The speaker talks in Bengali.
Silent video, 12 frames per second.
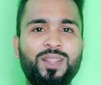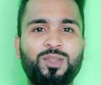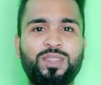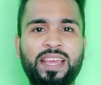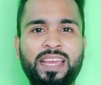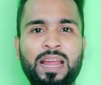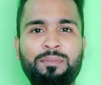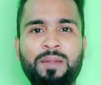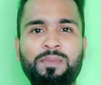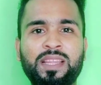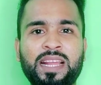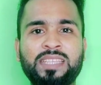তো দেখেন আমরা
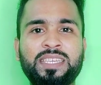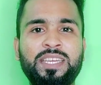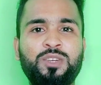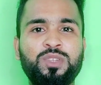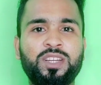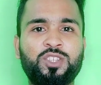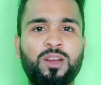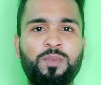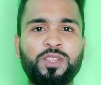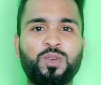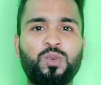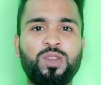আপনাদের কাছে ইটু জেড e সব
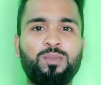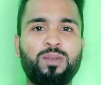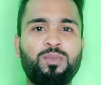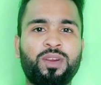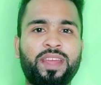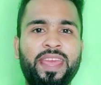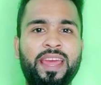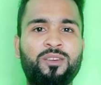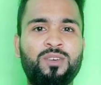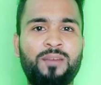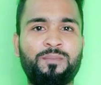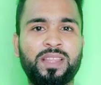কিছু খুলে বলবো কেন
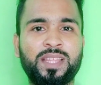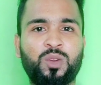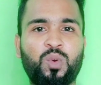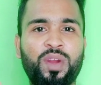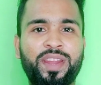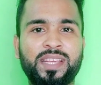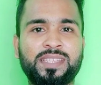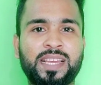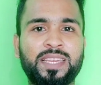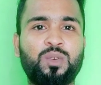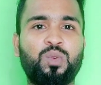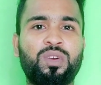আপনাদের কয়েনে
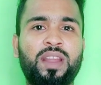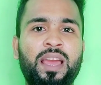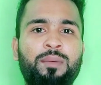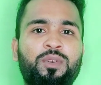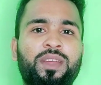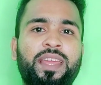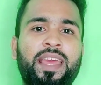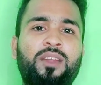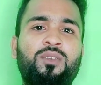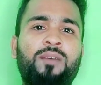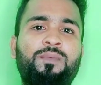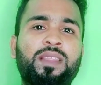সাকি ঘুরে না এবং
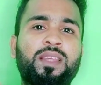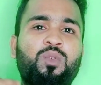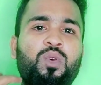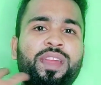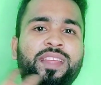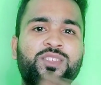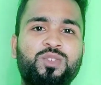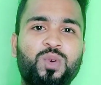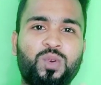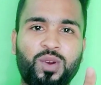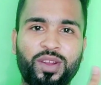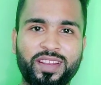কেন আপনাদের কয়েন
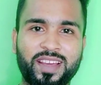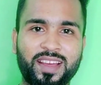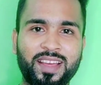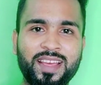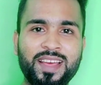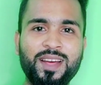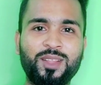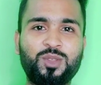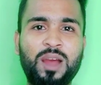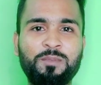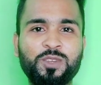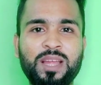যোগ হয় না
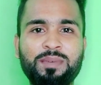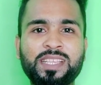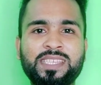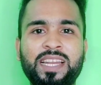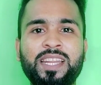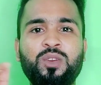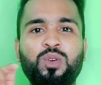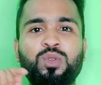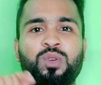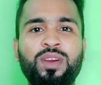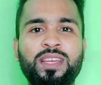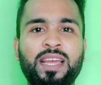তো আপনি যদি আমাদের চ্যানেলে
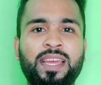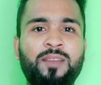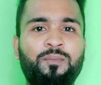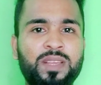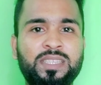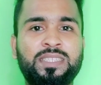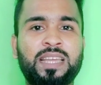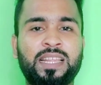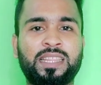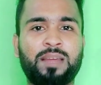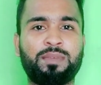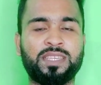নতুন হয়ে থাকেন প্লিজ
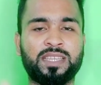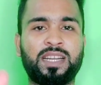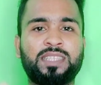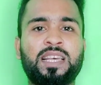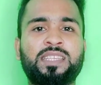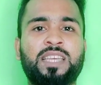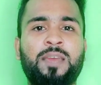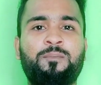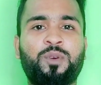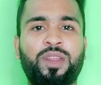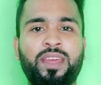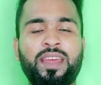তাড়াতাড়ি আমাদের চ্যানেলটা সাবস্ক্রাইব
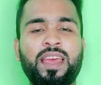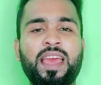করে